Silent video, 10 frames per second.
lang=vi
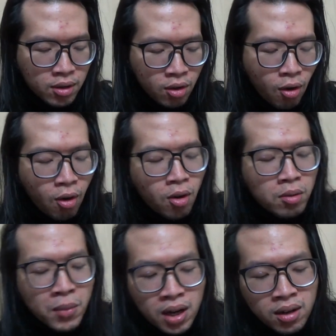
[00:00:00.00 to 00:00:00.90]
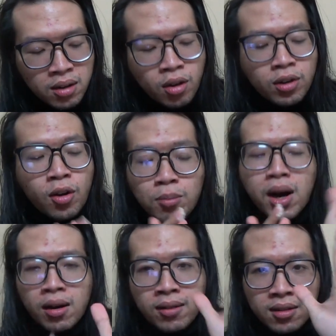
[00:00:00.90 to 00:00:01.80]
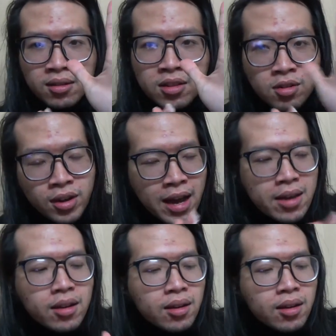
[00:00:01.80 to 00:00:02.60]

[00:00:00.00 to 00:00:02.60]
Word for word: có bơ còn không bở như con này